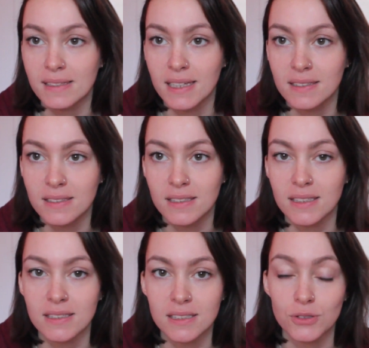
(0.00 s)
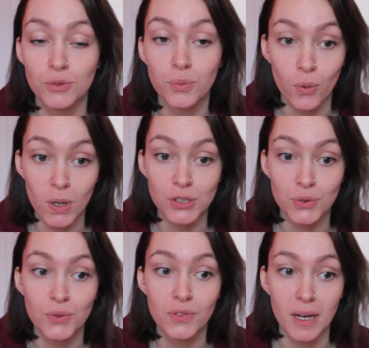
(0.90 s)
tête et c'est ce pourquoi je
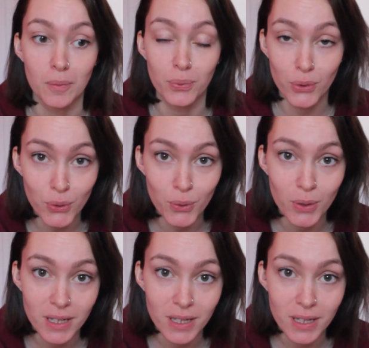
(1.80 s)
ne viens plus.